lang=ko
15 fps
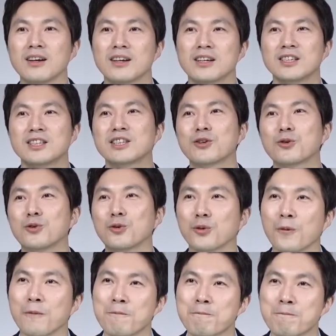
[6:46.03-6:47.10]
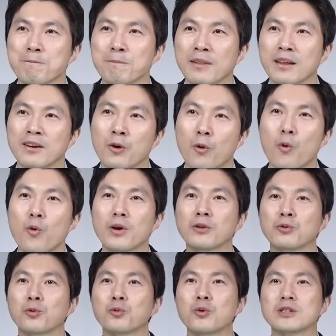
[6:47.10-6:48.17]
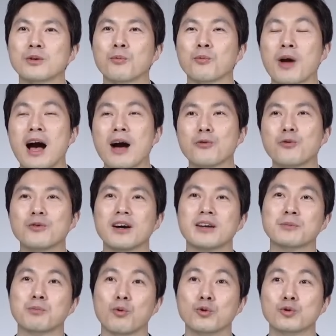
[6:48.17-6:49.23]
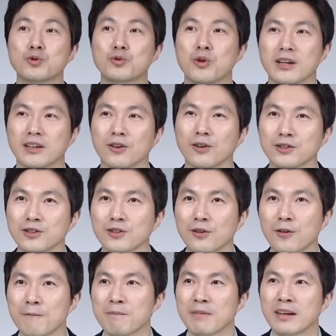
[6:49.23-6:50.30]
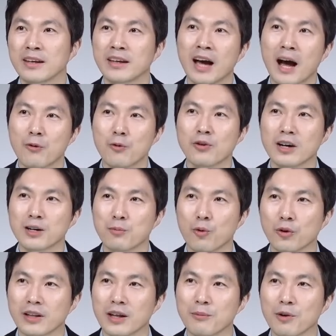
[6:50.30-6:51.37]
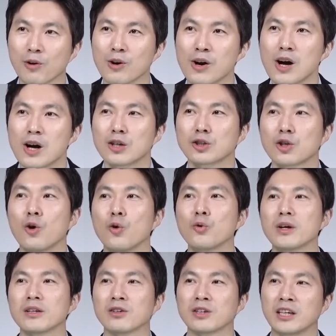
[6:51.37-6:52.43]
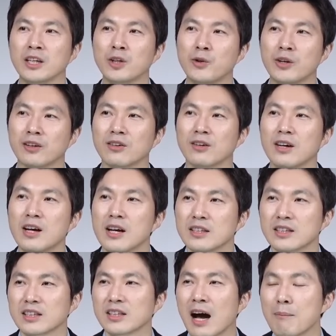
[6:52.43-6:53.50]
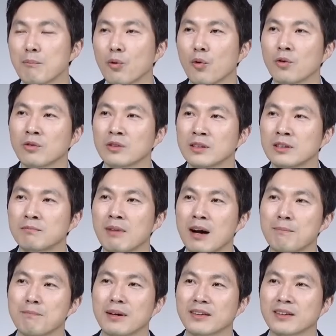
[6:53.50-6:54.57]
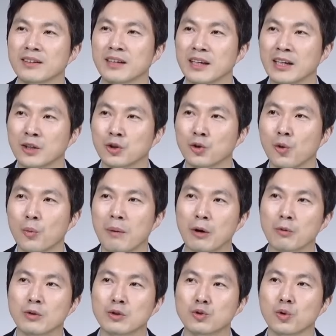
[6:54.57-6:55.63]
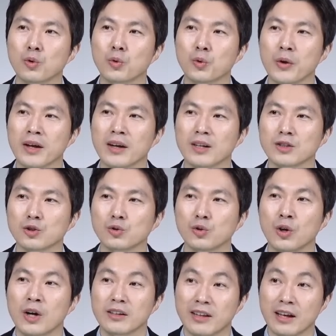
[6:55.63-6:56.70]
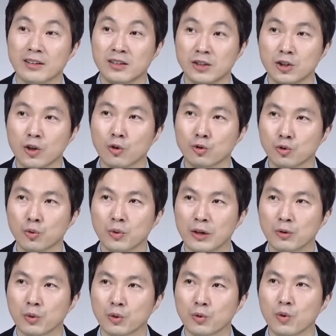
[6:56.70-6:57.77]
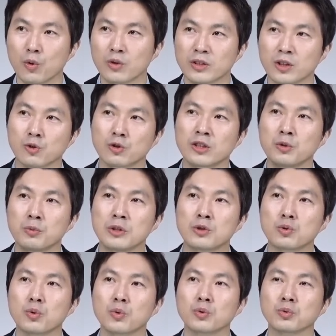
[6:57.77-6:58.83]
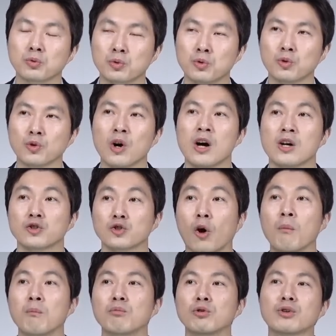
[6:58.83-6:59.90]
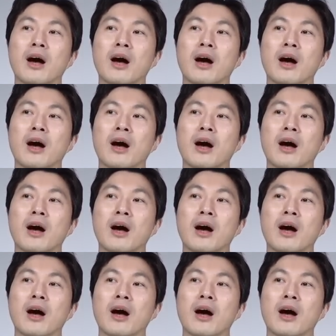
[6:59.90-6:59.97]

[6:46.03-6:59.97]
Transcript: 실제로 호객노노에서 보면 학원가를 볼 수가 있거든요. 이 학원가를 보게 되면 서울에서 일 위예요. 지금 한보 음마아파트가 있는 곳 바로 위쪽으로 해가지고 대치역 쪽에도 있고 그리고 그 위쪽도 전부 다